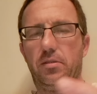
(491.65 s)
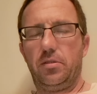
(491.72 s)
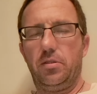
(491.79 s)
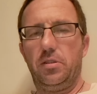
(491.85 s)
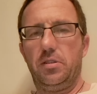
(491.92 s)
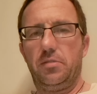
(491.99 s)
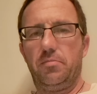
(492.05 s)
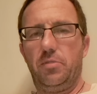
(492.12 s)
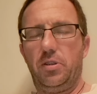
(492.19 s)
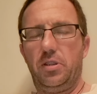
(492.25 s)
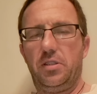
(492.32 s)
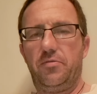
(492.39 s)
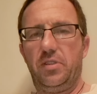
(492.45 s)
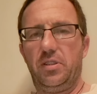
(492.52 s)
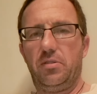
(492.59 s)
to jest moje
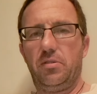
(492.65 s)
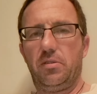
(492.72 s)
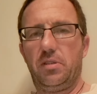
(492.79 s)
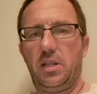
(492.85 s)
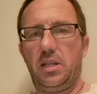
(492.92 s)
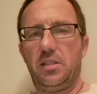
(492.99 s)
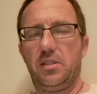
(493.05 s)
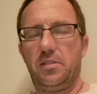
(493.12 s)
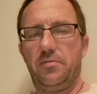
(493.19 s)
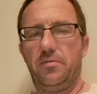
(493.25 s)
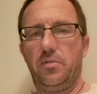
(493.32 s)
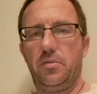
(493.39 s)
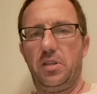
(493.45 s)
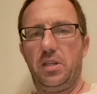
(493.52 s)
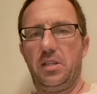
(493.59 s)

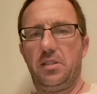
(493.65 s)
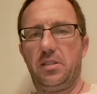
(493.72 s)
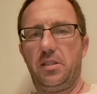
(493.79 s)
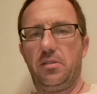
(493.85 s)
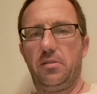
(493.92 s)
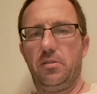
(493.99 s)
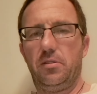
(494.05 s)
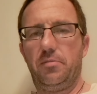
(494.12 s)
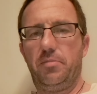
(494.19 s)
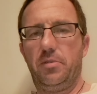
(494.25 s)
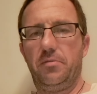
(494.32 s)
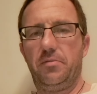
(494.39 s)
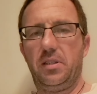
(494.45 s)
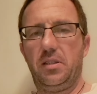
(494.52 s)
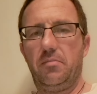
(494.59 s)
świętokradztwo i ja za to
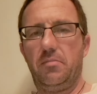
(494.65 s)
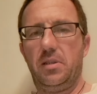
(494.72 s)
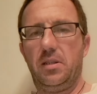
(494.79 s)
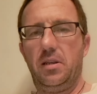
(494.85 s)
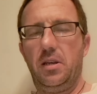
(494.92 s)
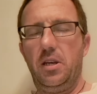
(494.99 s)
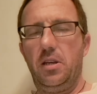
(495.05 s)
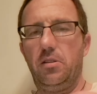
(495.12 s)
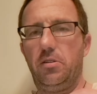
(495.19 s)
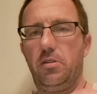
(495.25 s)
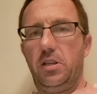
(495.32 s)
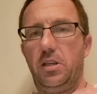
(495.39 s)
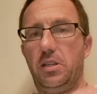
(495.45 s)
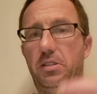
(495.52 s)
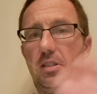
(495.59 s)
odpowiem. To nie
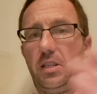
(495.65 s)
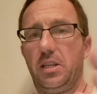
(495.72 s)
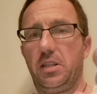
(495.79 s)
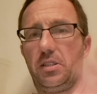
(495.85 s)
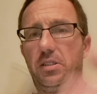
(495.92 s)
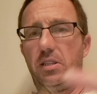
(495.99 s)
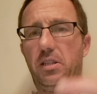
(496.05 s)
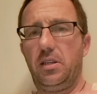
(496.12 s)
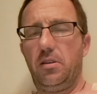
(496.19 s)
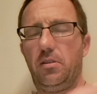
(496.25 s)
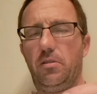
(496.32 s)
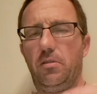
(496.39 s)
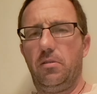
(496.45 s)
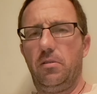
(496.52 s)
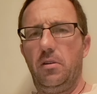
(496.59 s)
jest tak, że
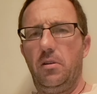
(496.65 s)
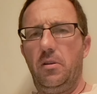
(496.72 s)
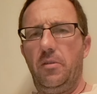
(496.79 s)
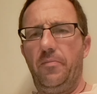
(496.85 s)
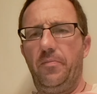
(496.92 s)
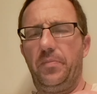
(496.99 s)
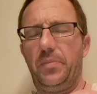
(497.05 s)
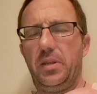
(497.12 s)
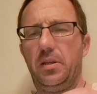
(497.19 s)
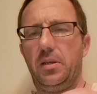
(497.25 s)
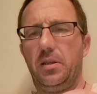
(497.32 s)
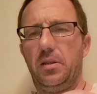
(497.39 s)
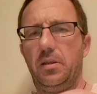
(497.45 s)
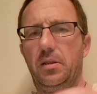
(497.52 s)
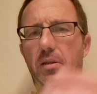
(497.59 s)
o yy,
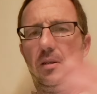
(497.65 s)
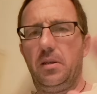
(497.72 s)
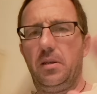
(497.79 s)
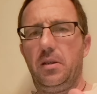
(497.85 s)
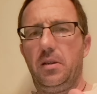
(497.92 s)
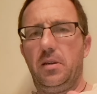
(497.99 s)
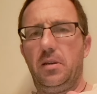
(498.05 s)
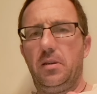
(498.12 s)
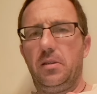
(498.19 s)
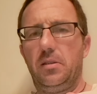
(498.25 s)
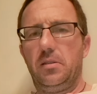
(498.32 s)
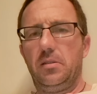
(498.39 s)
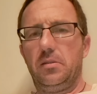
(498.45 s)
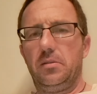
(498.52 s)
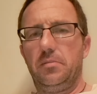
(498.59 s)

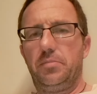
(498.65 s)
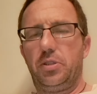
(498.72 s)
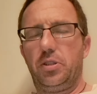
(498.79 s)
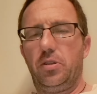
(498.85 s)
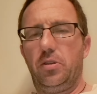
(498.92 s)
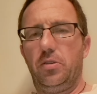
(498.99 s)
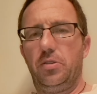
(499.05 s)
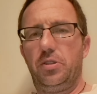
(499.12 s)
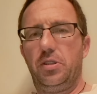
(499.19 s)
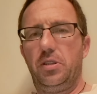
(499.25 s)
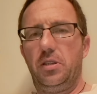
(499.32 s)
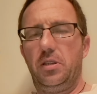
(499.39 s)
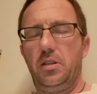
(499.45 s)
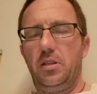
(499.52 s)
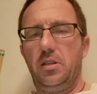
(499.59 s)

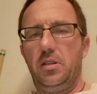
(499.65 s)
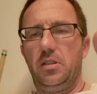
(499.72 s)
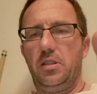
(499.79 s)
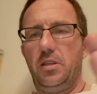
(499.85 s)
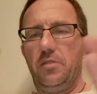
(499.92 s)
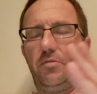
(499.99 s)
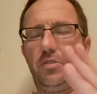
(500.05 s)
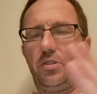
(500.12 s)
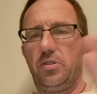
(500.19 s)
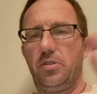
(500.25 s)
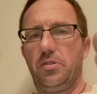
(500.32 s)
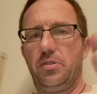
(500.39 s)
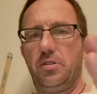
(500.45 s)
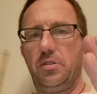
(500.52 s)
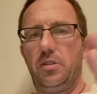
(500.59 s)
przychodzi
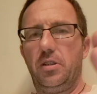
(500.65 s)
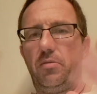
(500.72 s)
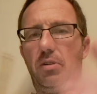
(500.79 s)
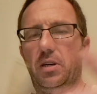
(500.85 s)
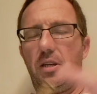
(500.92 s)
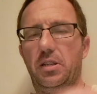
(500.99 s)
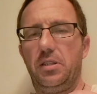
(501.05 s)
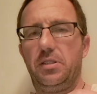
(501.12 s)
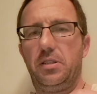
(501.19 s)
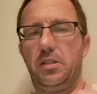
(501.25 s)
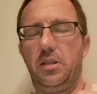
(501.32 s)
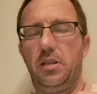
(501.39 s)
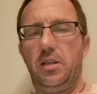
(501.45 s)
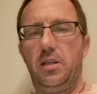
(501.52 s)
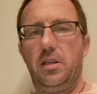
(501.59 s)
niewierzący do
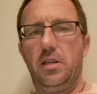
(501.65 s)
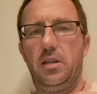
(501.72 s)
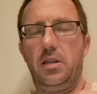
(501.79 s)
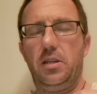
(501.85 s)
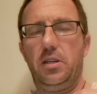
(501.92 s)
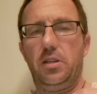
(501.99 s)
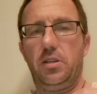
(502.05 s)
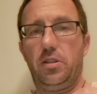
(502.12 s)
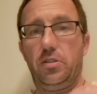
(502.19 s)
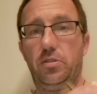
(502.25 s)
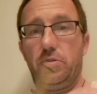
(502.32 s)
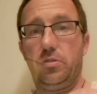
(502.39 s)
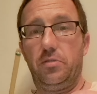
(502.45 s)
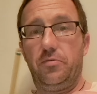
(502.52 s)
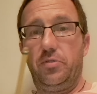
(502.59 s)
Eucharystii i
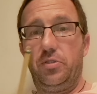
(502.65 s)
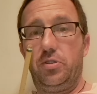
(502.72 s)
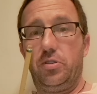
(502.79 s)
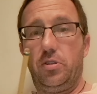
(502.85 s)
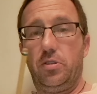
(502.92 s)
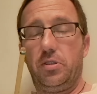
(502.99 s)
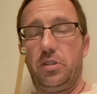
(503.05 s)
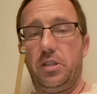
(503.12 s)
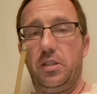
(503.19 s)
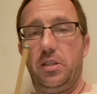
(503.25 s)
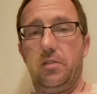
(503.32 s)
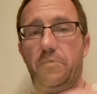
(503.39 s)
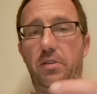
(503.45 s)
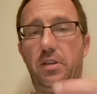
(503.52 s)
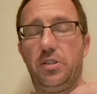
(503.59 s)
Chrystus widzi, o ten
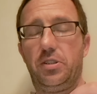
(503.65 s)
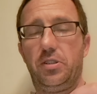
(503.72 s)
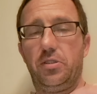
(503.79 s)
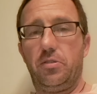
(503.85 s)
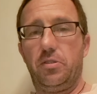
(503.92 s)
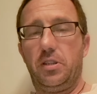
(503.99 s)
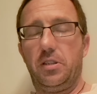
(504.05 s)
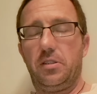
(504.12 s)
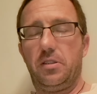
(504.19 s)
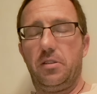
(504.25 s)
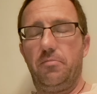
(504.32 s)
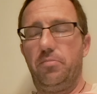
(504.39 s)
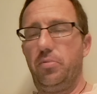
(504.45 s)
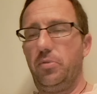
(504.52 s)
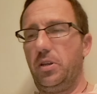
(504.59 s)
nie wierzy, to
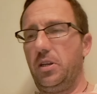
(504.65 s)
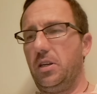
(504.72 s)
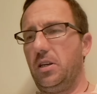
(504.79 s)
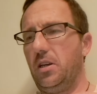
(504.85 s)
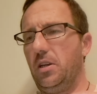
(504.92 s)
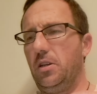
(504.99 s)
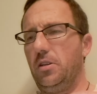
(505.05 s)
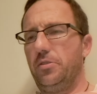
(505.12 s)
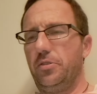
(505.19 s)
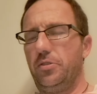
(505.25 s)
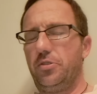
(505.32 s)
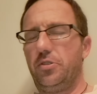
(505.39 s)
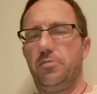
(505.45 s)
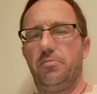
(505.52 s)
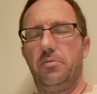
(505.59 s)
następuje
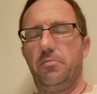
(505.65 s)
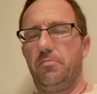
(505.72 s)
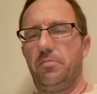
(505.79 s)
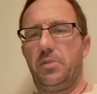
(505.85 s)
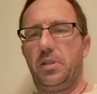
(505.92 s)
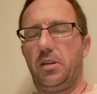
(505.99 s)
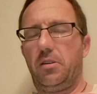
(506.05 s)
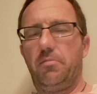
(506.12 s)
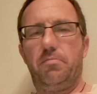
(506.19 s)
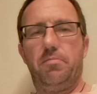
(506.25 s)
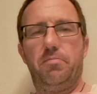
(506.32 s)
coś, co bym tak